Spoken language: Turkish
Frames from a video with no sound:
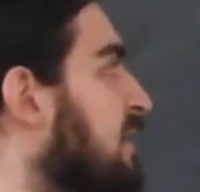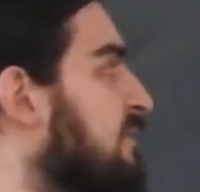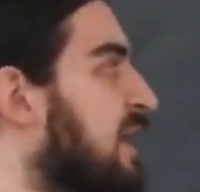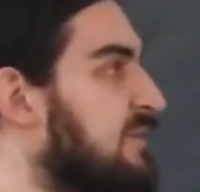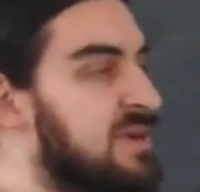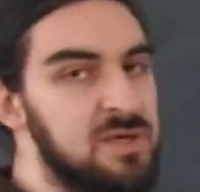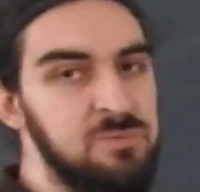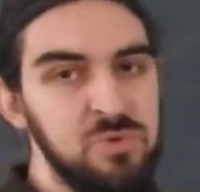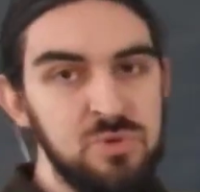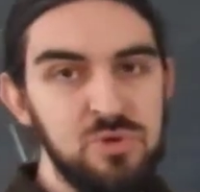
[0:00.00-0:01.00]
V
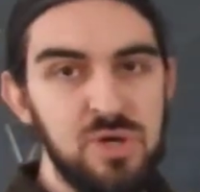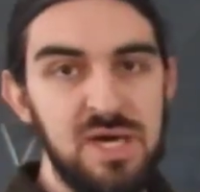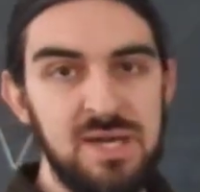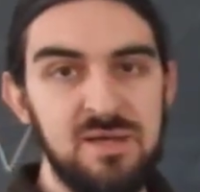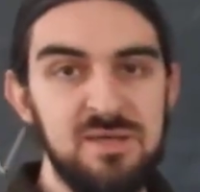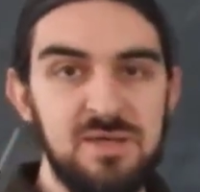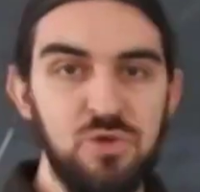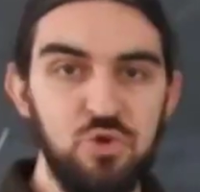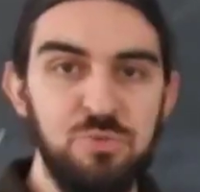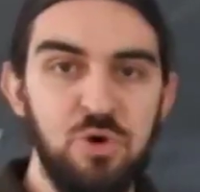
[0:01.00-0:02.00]
W'yu herhangi
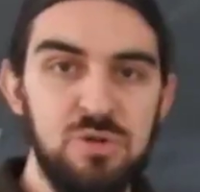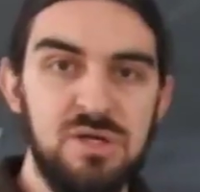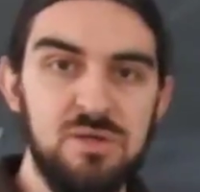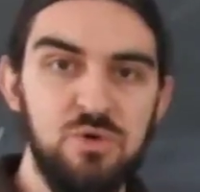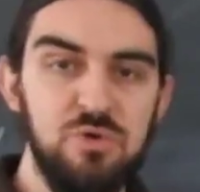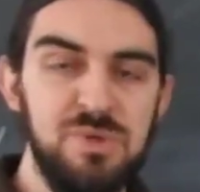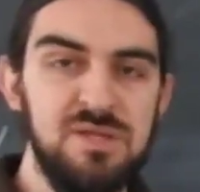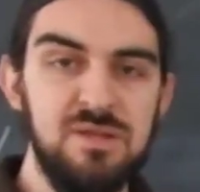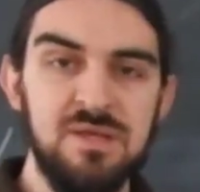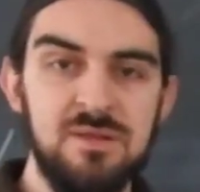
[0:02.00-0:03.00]
iki küme olarak
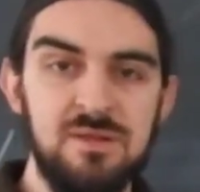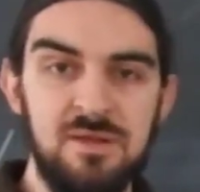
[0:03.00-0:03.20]
görmeyin de